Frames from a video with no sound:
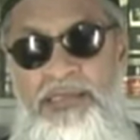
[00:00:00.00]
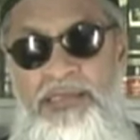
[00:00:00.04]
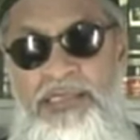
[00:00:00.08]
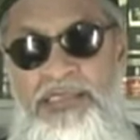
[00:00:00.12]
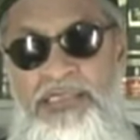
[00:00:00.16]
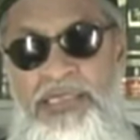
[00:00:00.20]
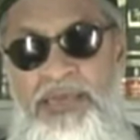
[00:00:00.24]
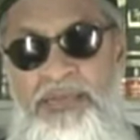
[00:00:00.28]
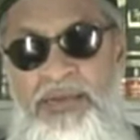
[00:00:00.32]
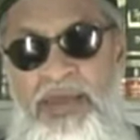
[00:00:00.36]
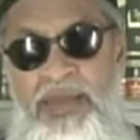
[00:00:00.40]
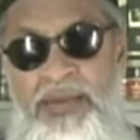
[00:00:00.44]

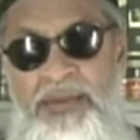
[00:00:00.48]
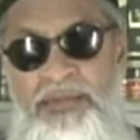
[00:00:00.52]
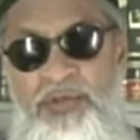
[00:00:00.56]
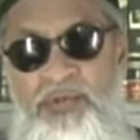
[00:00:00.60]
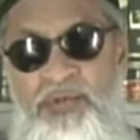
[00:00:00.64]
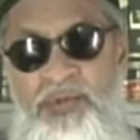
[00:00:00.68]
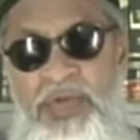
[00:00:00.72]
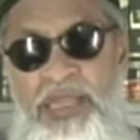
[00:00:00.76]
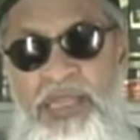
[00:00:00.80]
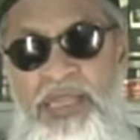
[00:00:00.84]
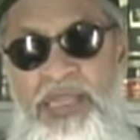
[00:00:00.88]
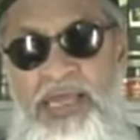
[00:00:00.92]
जिसके बारे में
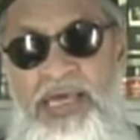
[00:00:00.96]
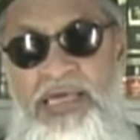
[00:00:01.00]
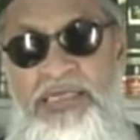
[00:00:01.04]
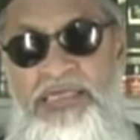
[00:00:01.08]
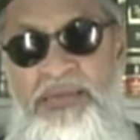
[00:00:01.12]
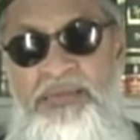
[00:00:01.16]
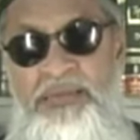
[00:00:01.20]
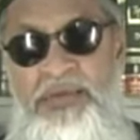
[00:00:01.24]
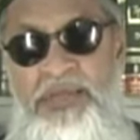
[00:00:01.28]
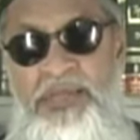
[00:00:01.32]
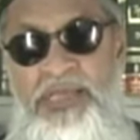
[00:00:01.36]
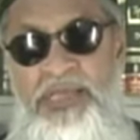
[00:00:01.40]
तुम्हें
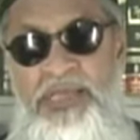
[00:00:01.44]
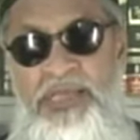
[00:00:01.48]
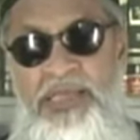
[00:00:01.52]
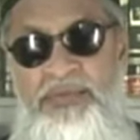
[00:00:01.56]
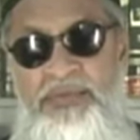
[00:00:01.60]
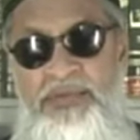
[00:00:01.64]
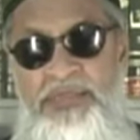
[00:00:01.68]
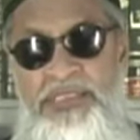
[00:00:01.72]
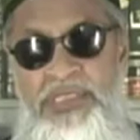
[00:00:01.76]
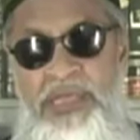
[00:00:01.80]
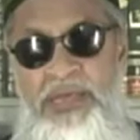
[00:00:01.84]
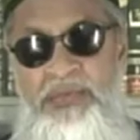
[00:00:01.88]
अंदाजा भी नहीं
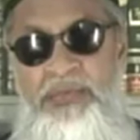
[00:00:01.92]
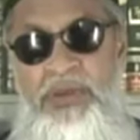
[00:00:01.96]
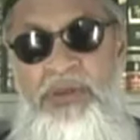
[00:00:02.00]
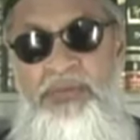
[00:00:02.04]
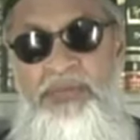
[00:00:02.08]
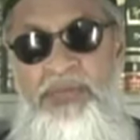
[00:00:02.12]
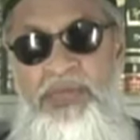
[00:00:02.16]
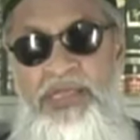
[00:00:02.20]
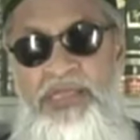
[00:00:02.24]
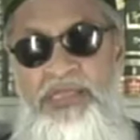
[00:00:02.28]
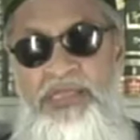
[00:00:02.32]
है मुस्तबिल में